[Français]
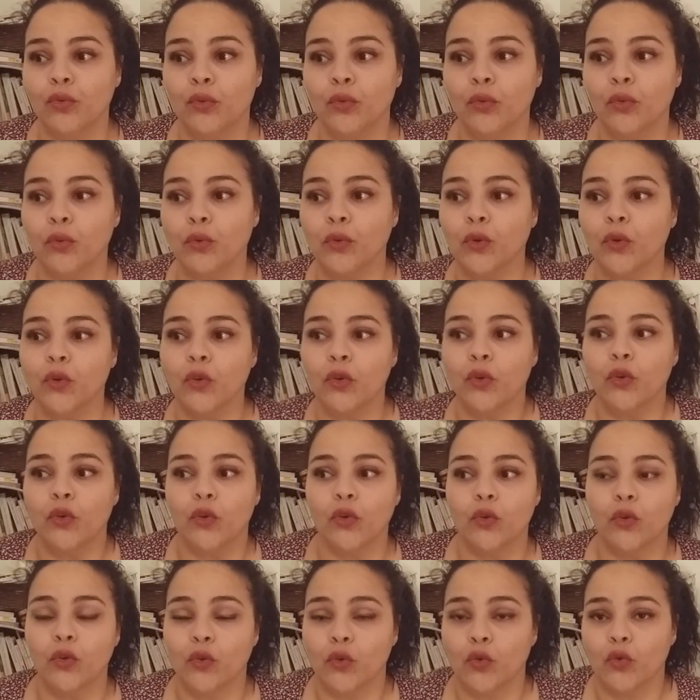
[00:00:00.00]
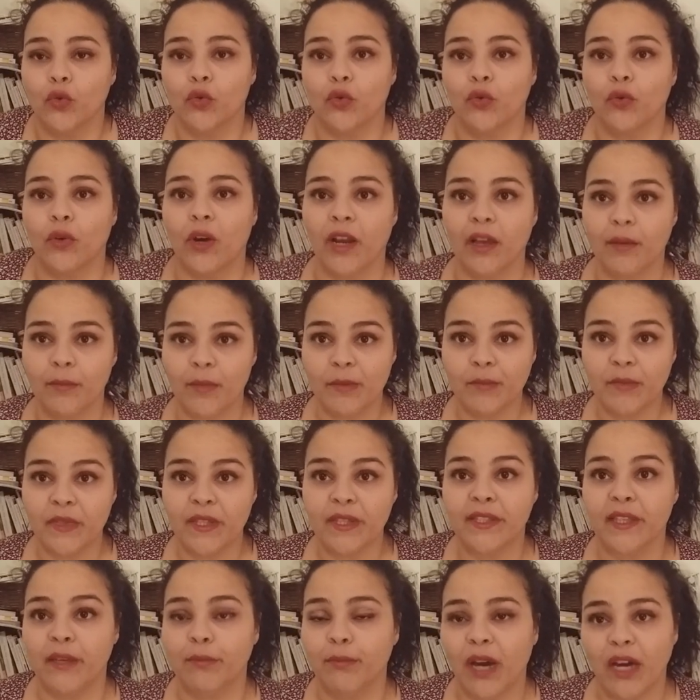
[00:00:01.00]
même
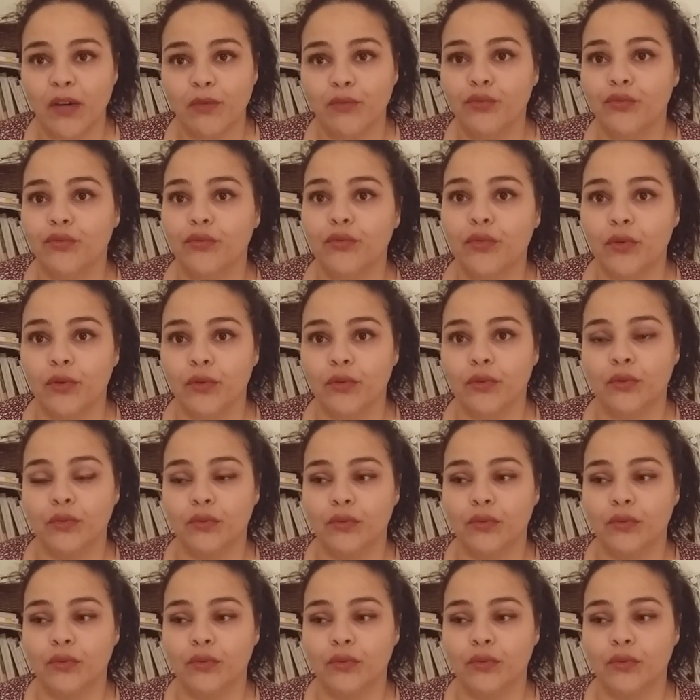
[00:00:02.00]
si c'est pas cool,